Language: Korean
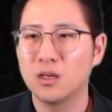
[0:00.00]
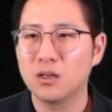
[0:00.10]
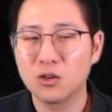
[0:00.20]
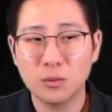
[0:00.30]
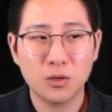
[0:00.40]

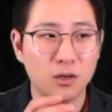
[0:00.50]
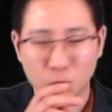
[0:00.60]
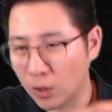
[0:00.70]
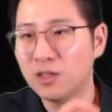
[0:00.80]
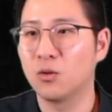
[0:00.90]
그러다 보니까
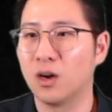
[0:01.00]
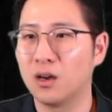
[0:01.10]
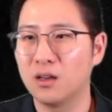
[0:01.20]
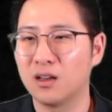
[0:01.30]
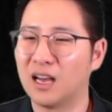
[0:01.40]
되는 거야.
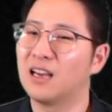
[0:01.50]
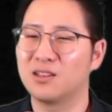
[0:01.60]
아,